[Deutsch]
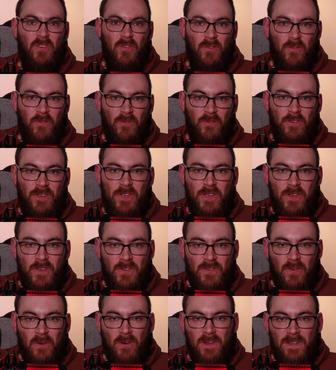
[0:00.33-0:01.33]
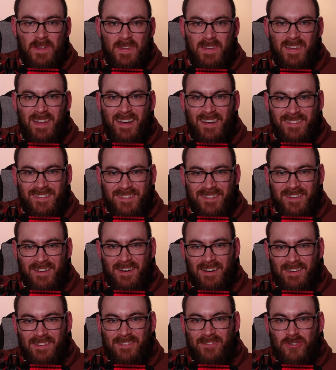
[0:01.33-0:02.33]
Wie soll ich das
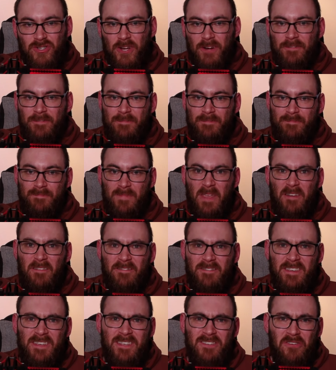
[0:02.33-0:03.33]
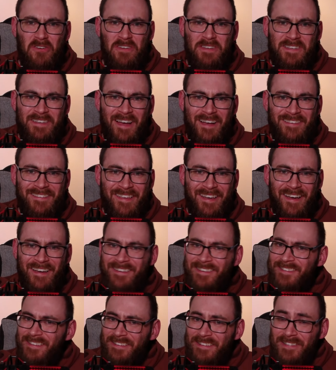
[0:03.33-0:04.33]
alles schaffen? Wie soll ich das
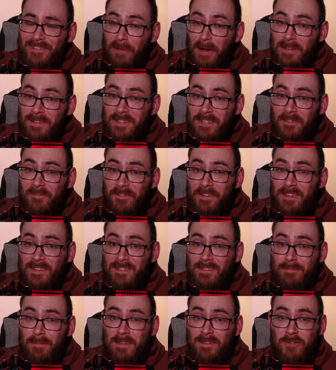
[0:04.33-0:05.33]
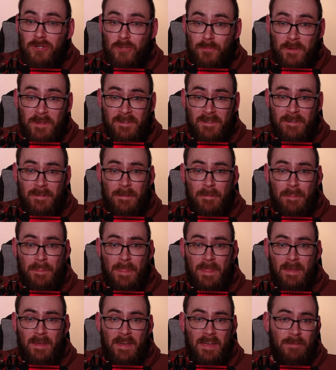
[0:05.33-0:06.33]
alles in 2024 spielen?
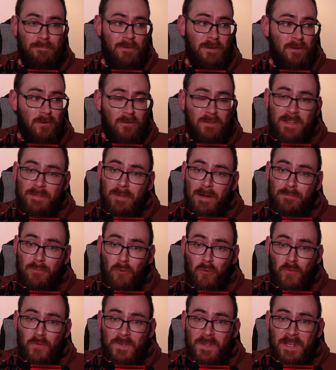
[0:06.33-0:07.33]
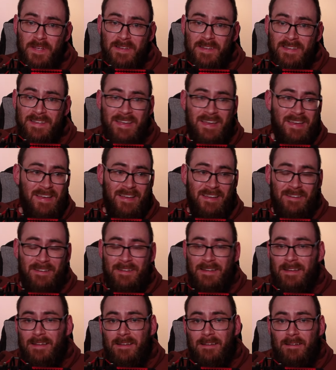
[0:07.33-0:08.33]
Ich bin doch nebenbei berufstätig.
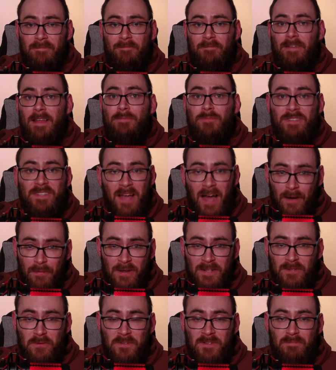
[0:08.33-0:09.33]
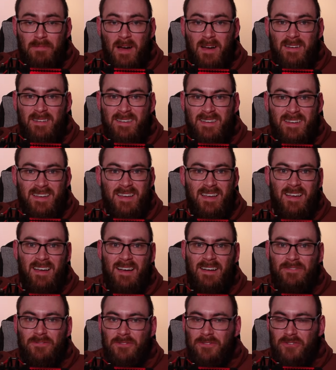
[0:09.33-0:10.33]
Ich muss ich arbeitslos machen.
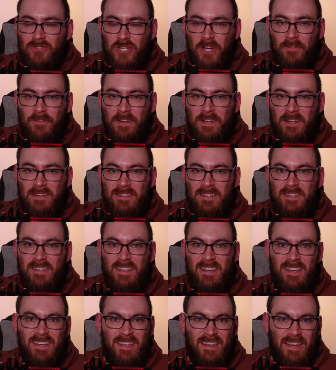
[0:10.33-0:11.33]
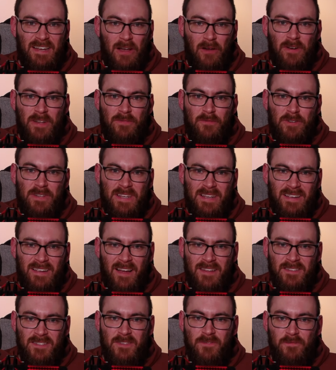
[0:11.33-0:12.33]
Ansonsten schaffe ich das nicht. Aber das wird eine
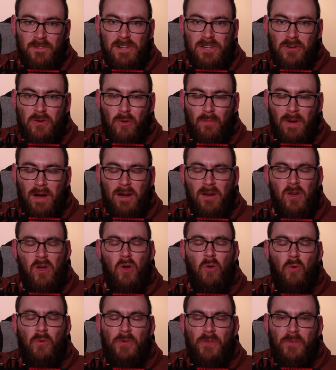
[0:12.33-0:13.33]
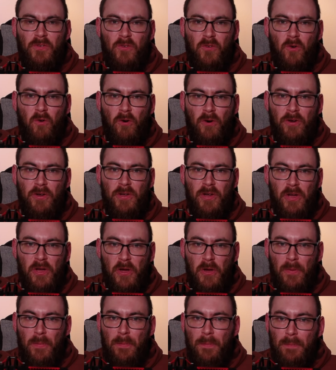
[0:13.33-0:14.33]
ganz wilde Nummer und ich freue
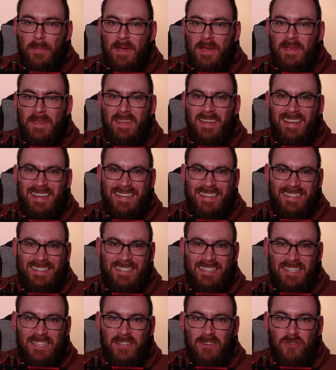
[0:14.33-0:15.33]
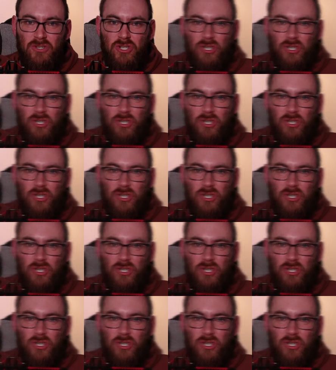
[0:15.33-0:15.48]
mich tierisch